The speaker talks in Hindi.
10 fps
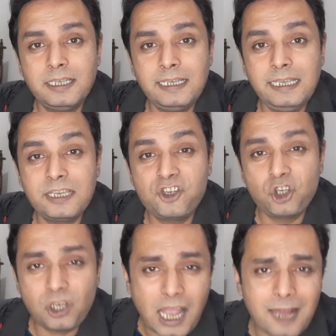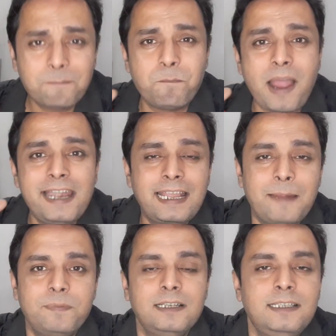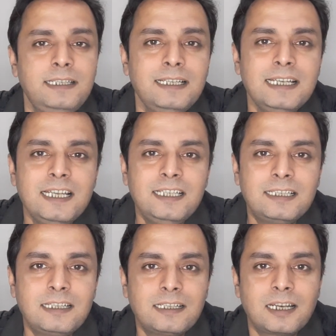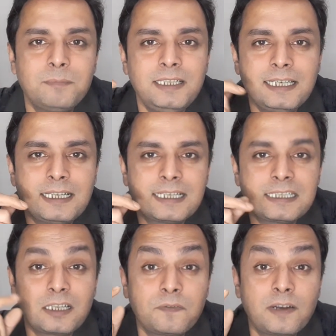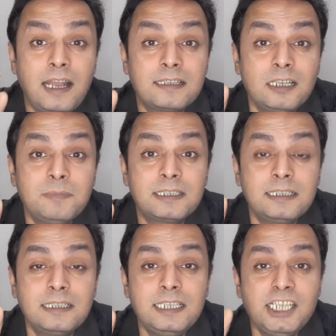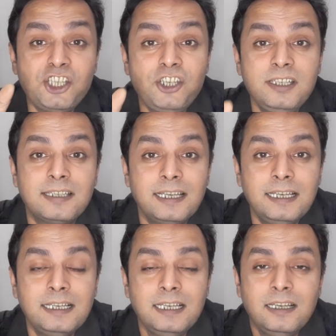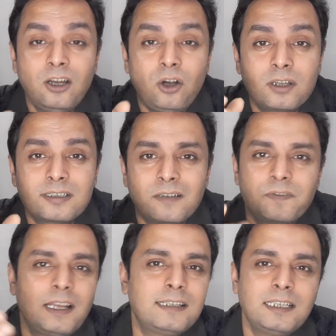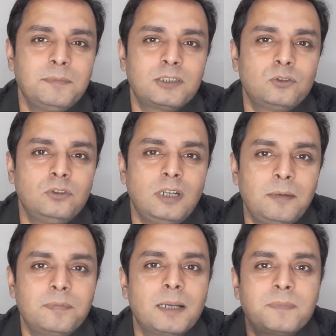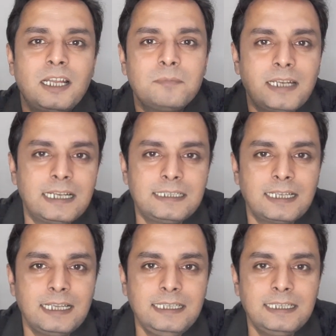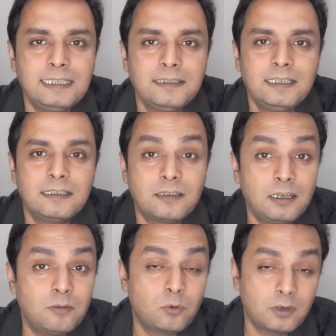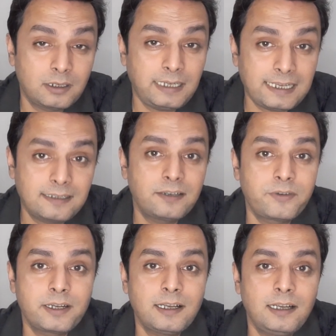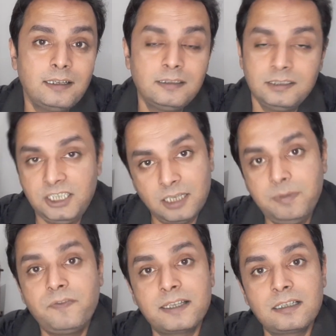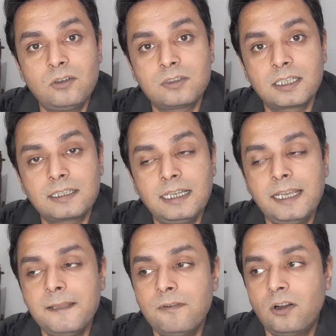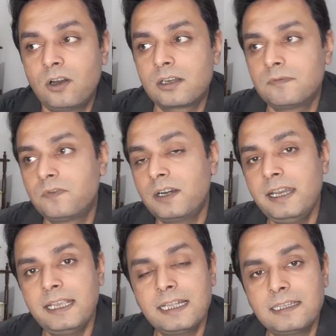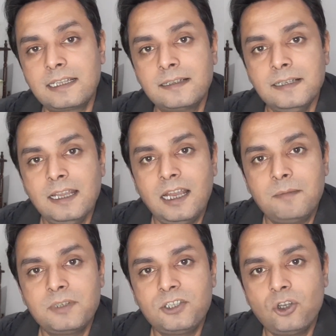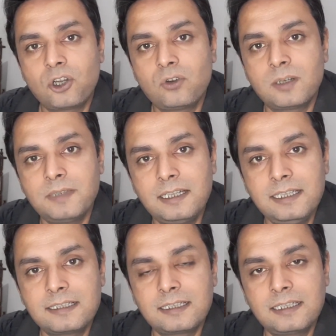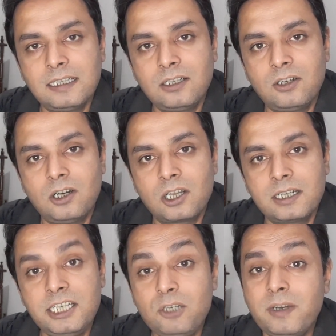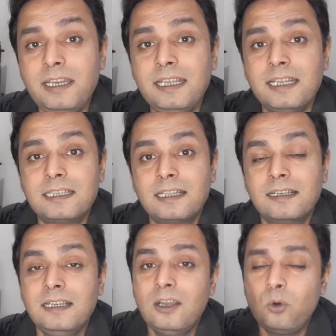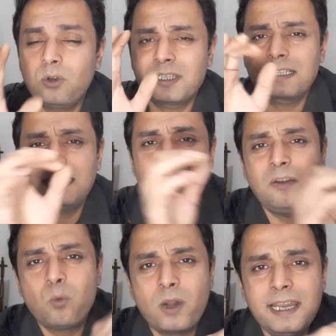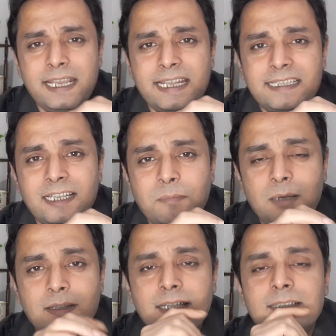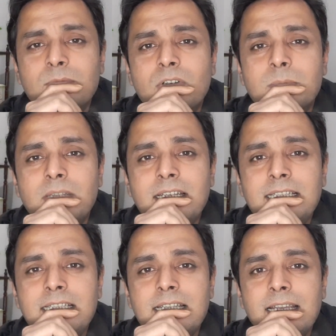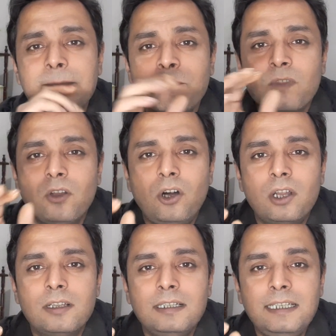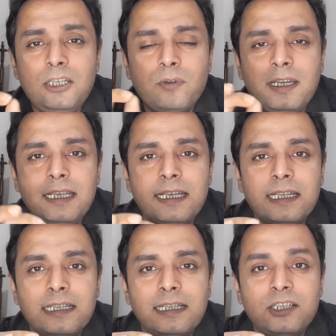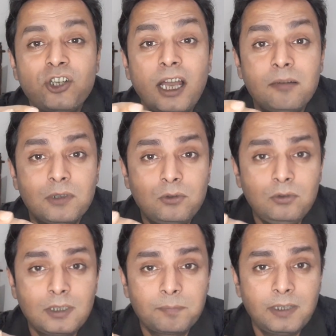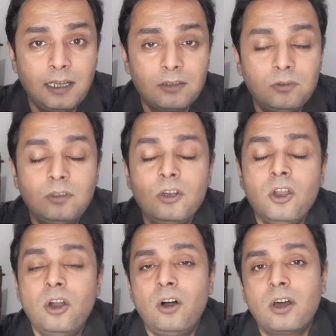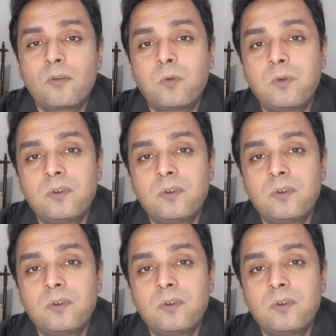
है एक शार्प माइंड कैप्टन की जिसके अंदर हमने देखा कि सरफराज अहमद के अंदर ये चीज़ है और सरफराज अहमद को अब कप्तान बनाना चाहिए वो टेस्ट क्रिकेट का ये भी फैसला हो सकता है और वनडे के अंदर हम किसी और को कप्तान देख सकते हैं और टी ट्वेंटी के अंदर हो सकता है वनडे के अंदर बाबर आजम को कप्तानी दी जाए और टी ट्वेंटी के अंदर शान मसूद कप्तान हो और